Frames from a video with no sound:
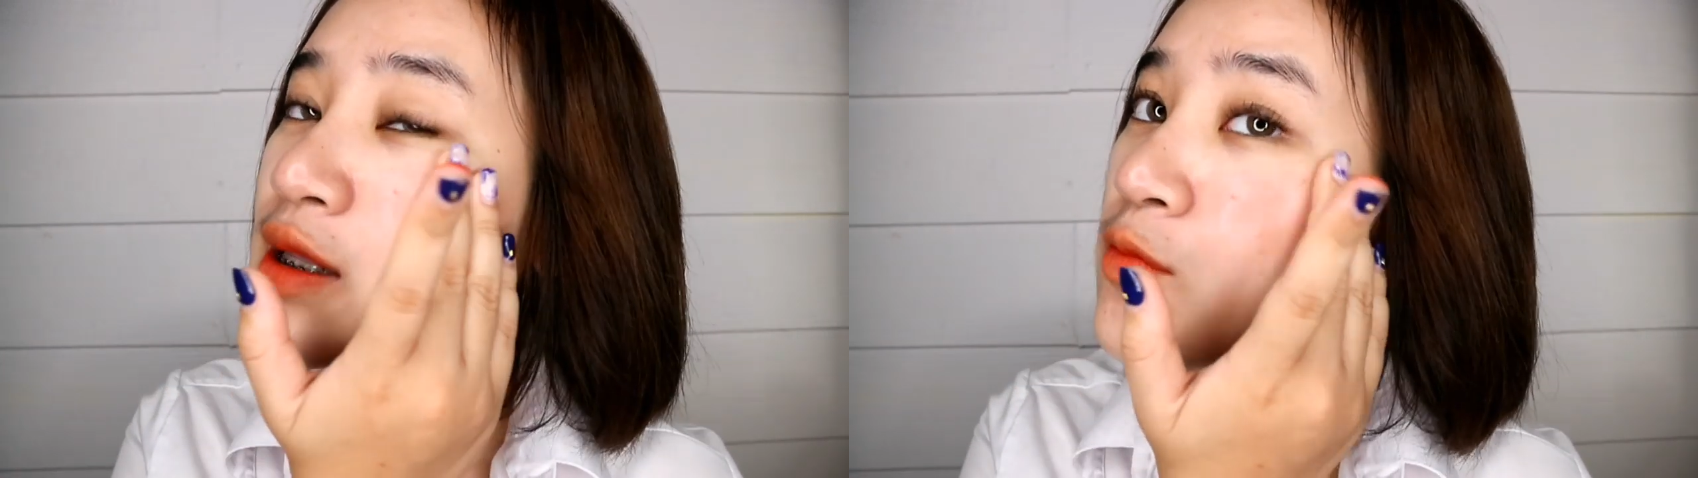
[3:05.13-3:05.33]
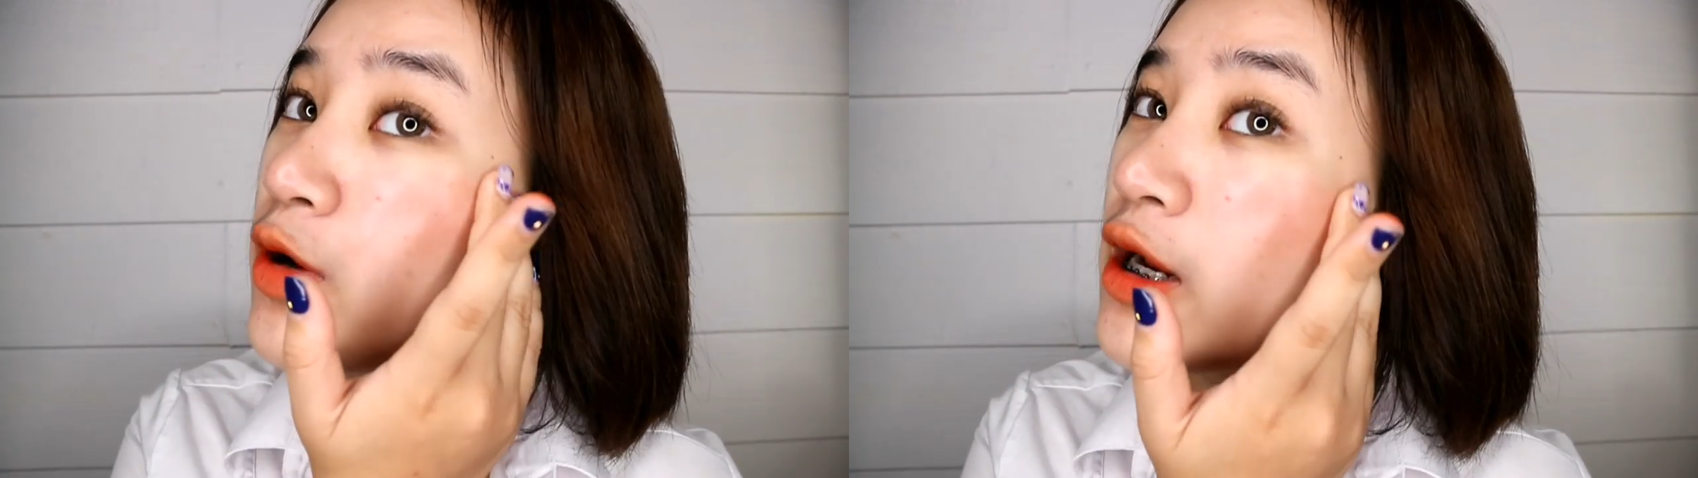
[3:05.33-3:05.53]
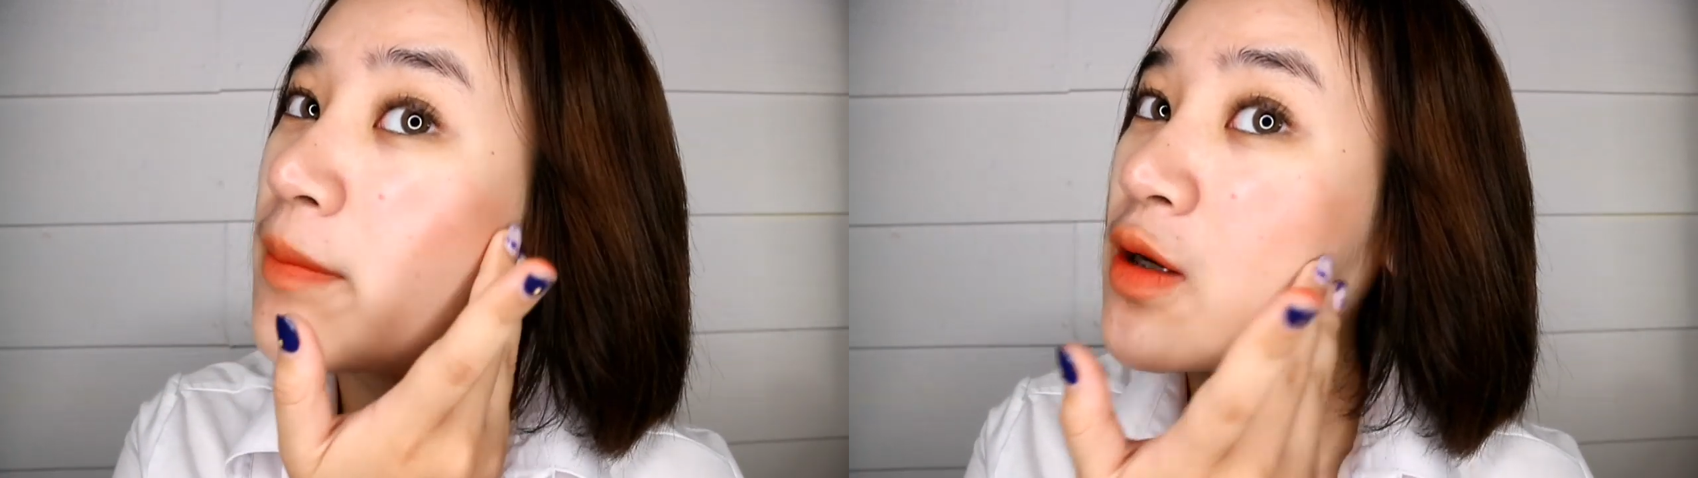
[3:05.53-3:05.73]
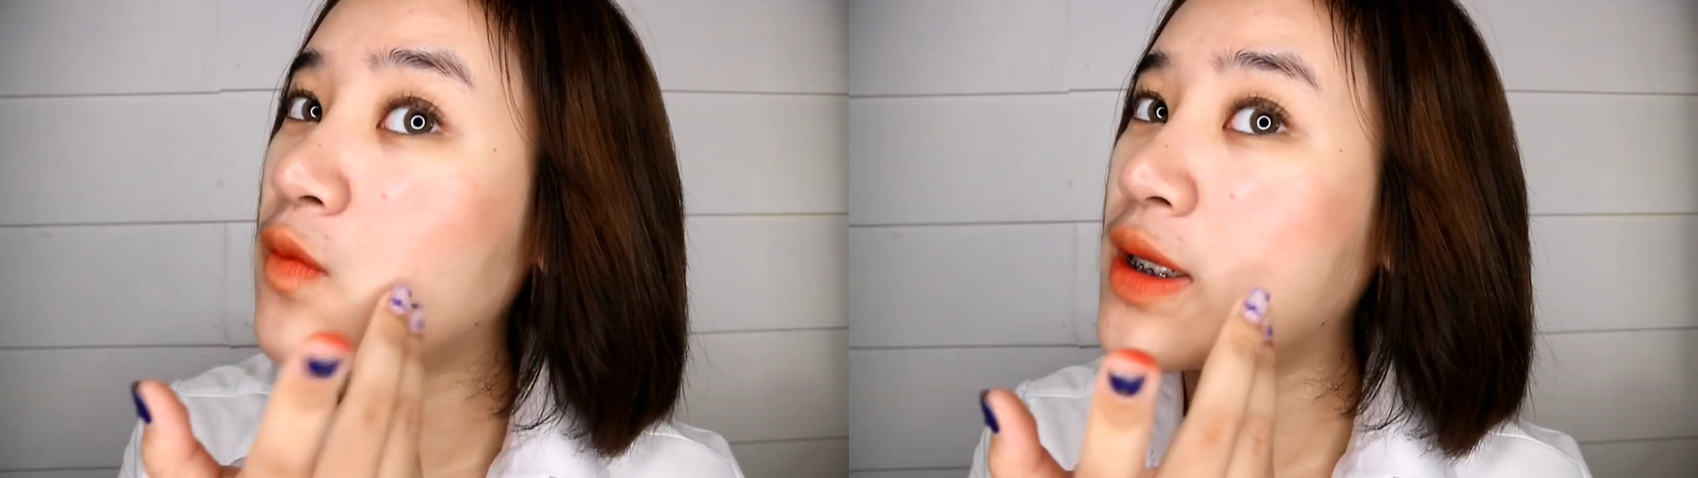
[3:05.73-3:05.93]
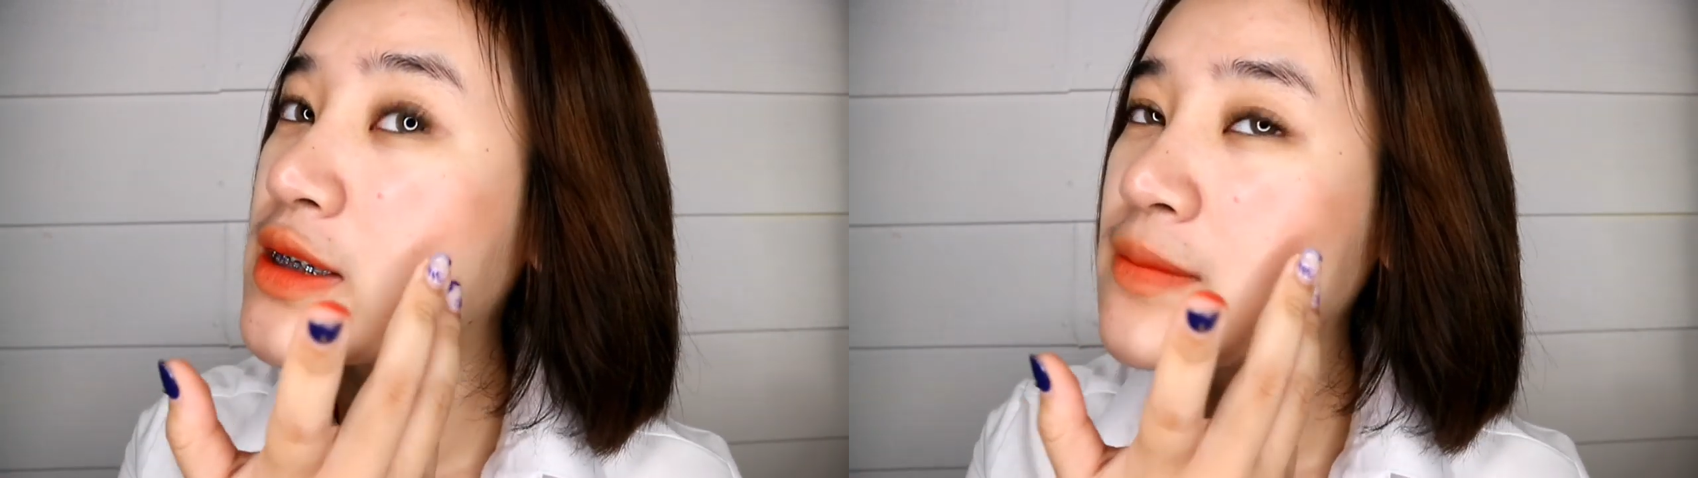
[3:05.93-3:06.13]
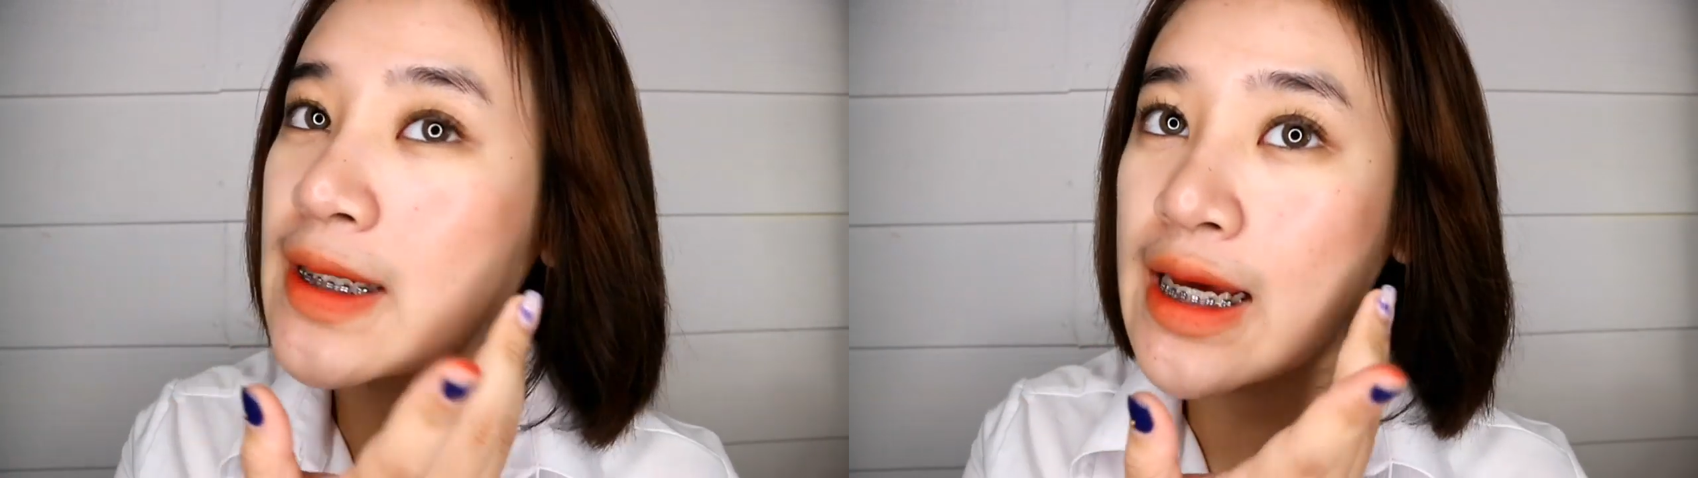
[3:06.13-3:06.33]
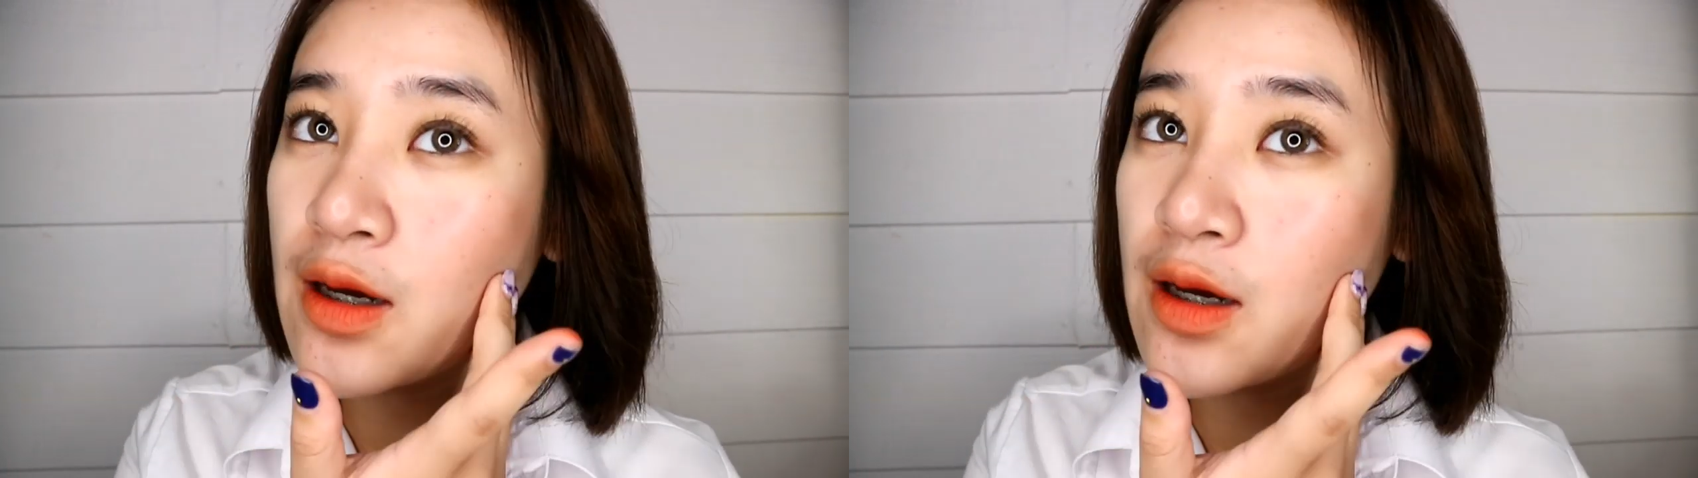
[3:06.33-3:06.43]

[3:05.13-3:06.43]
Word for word: ถ้าสมมติว่าเราไปโรงเรียนใช่ไหม